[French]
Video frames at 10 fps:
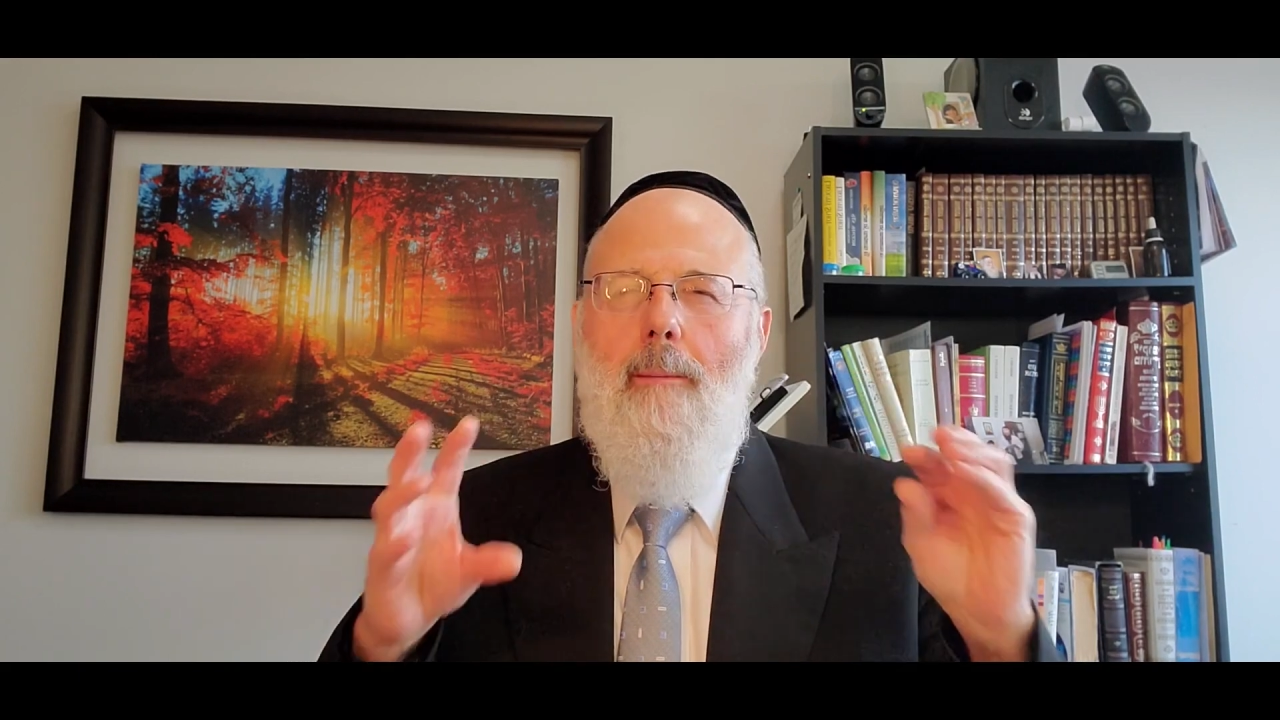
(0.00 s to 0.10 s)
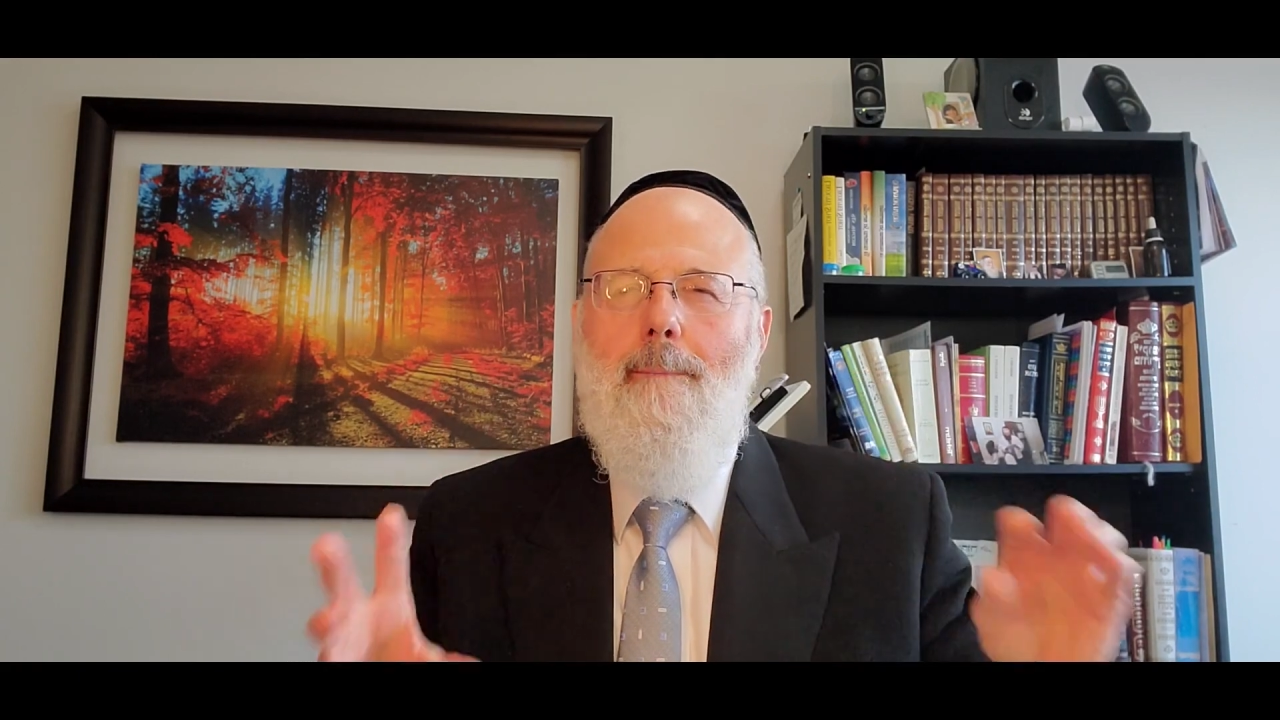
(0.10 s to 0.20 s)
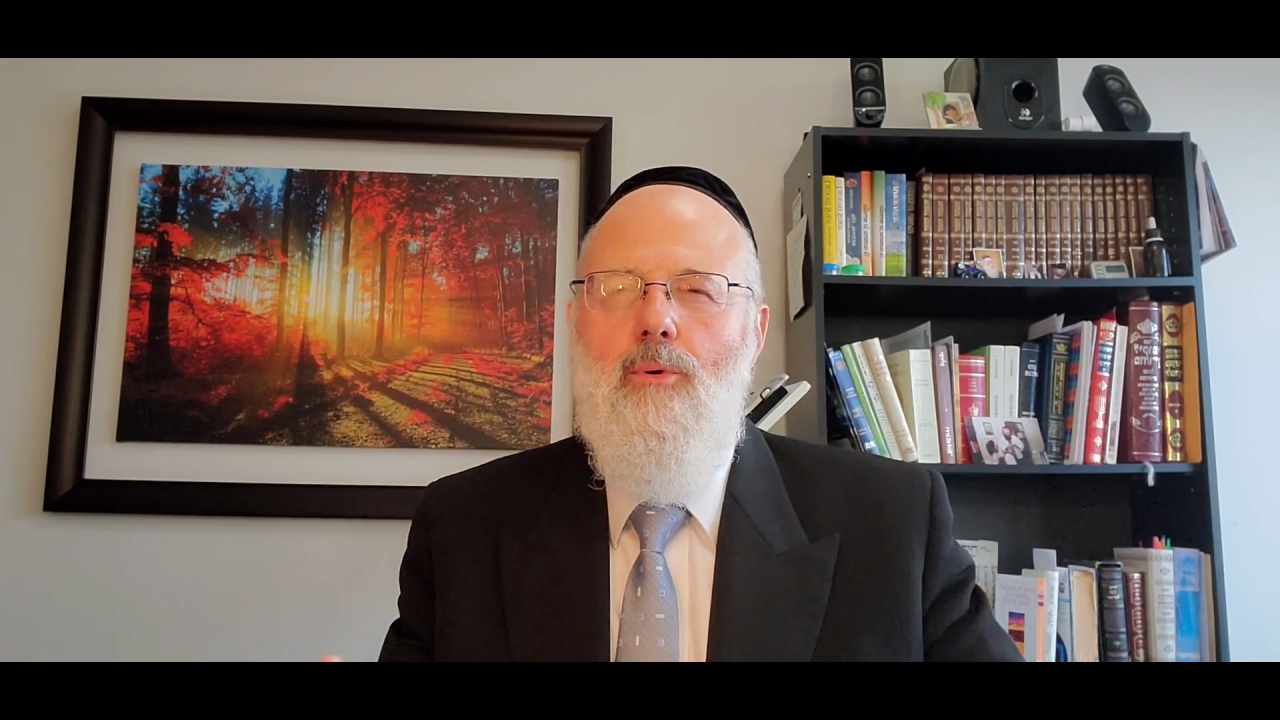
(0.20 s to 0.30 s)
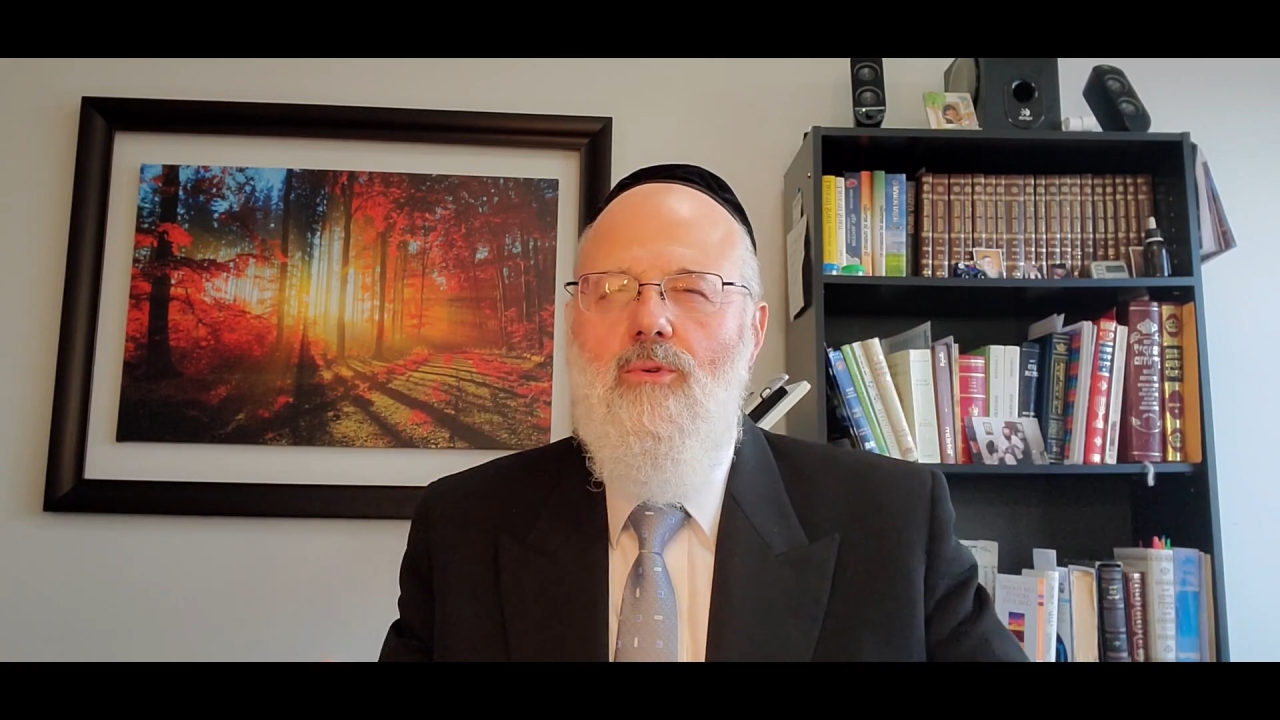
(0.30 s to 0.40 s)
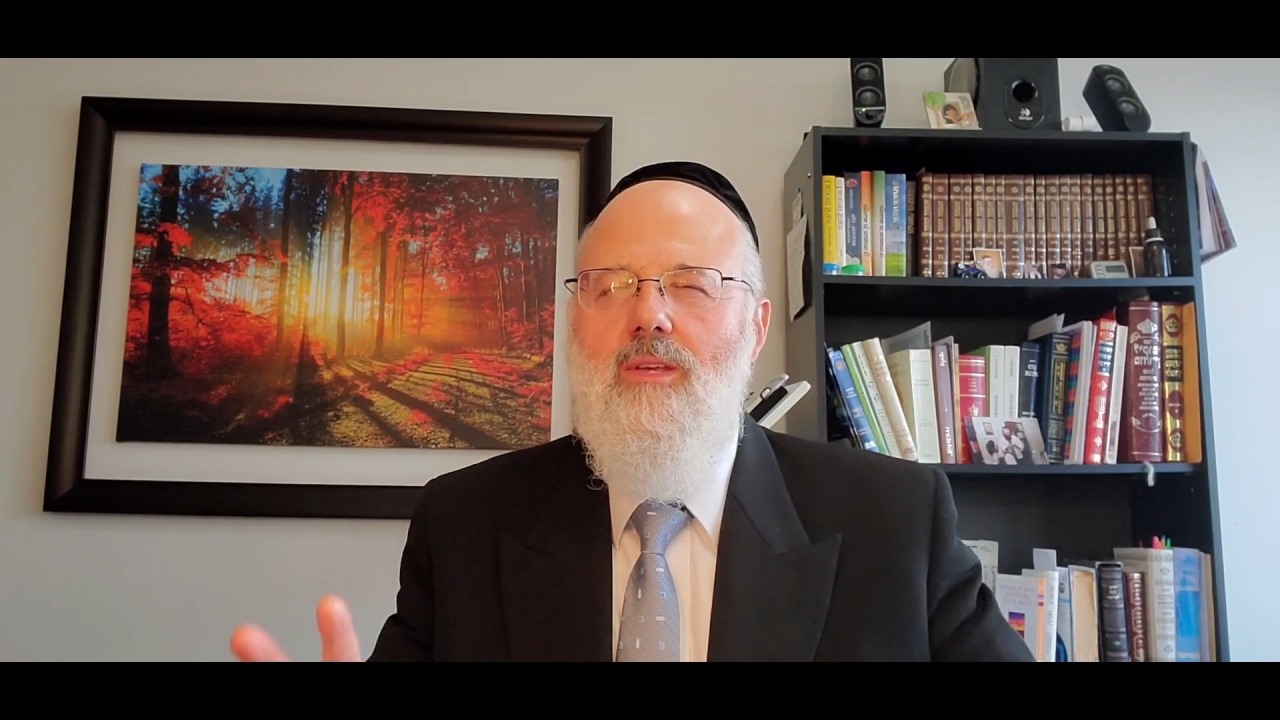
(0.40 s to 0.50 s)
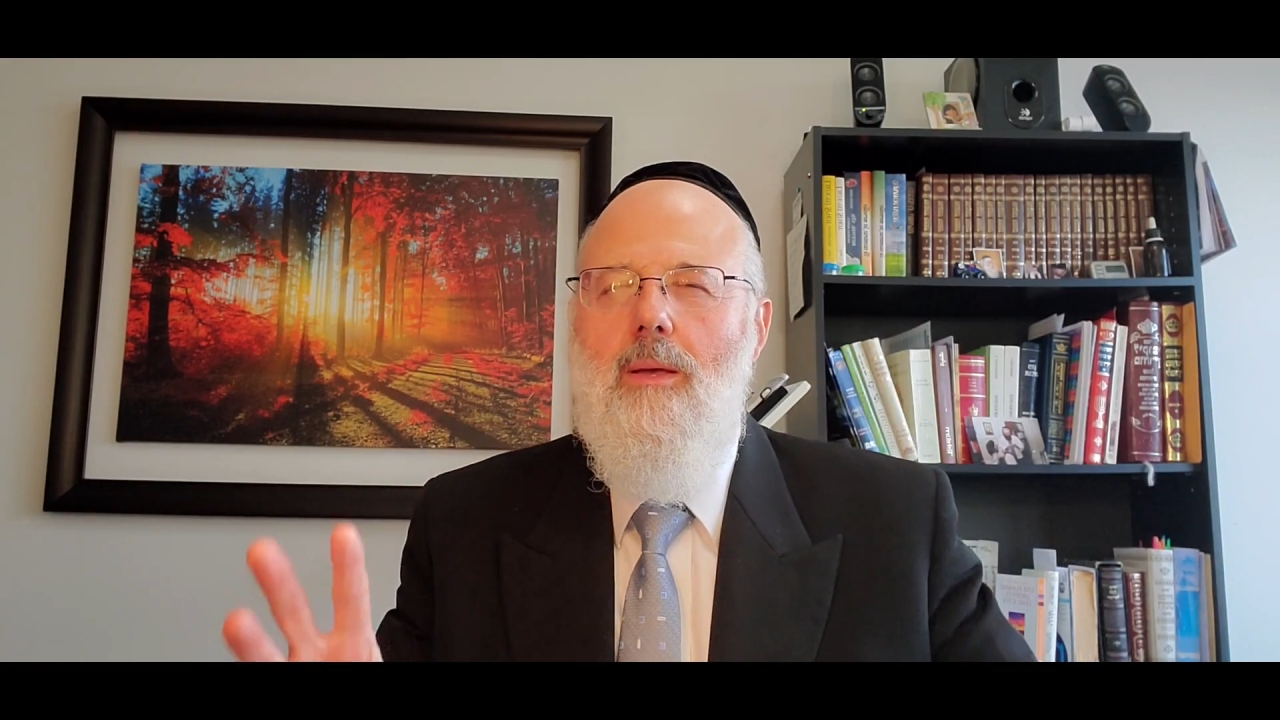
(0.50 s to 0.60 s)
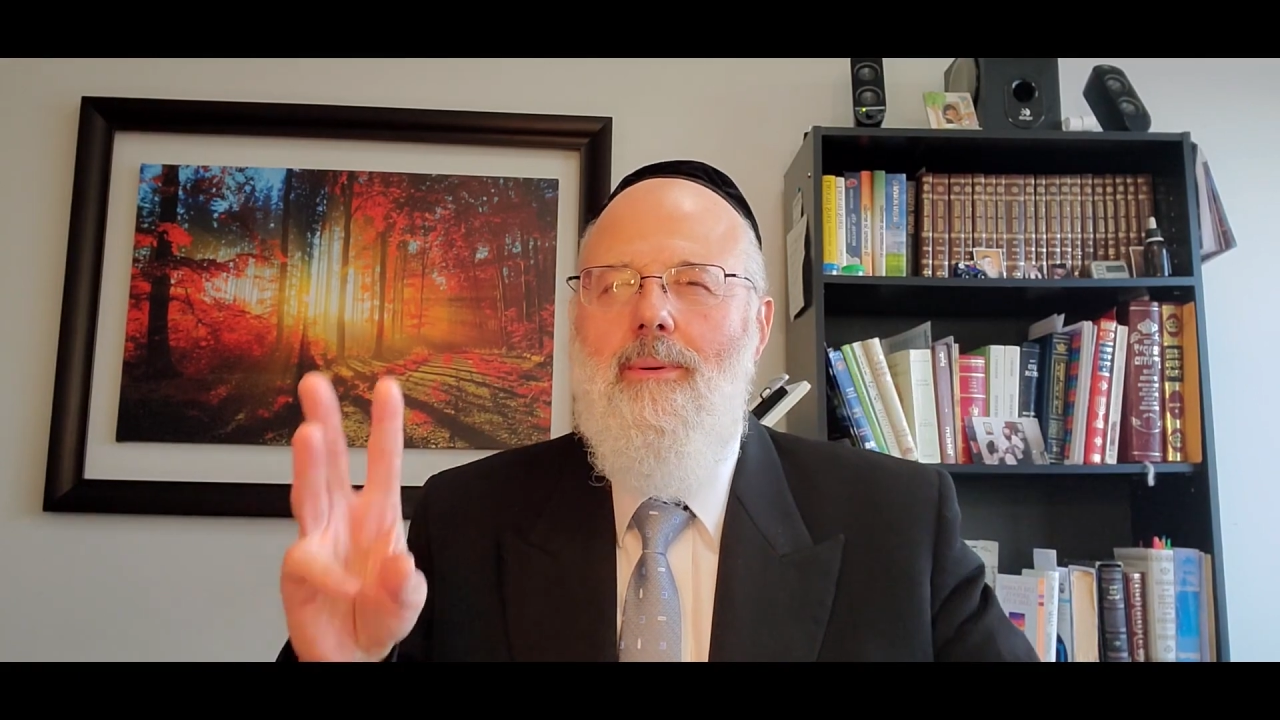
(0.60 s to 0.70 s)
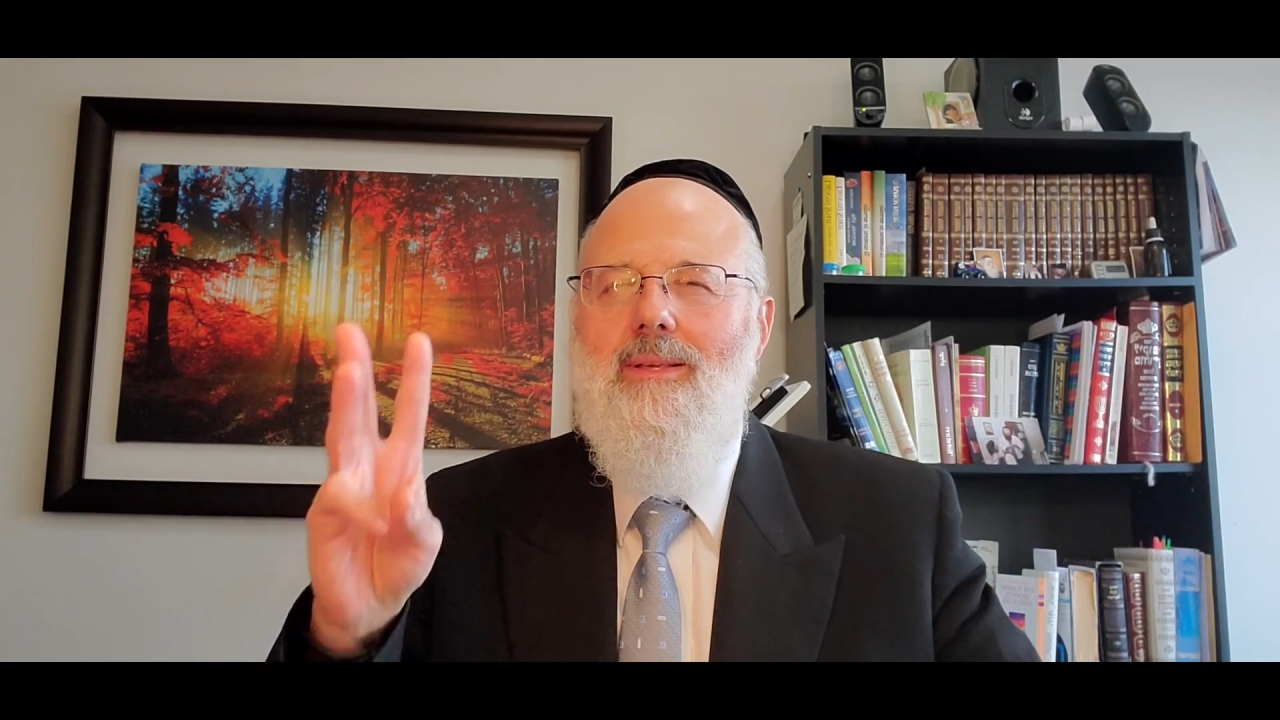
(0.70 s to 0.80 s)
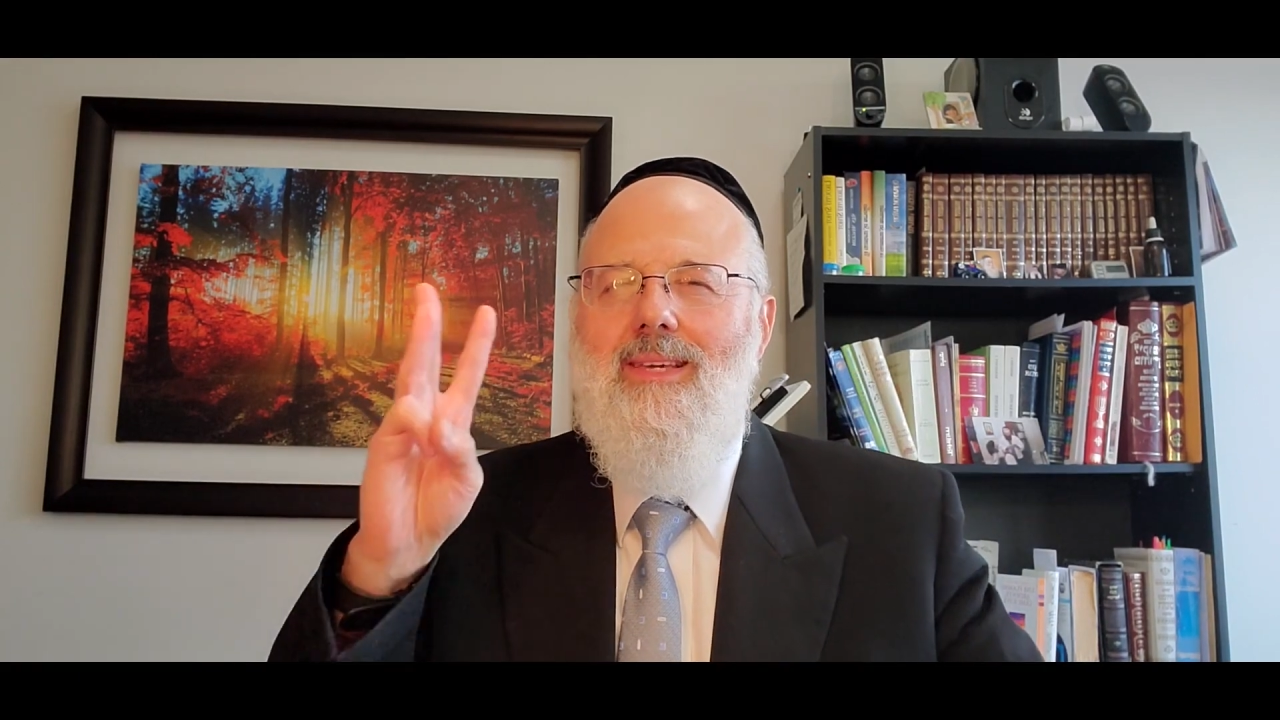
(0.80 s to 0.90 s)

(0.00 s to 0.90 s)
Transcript: pesé parce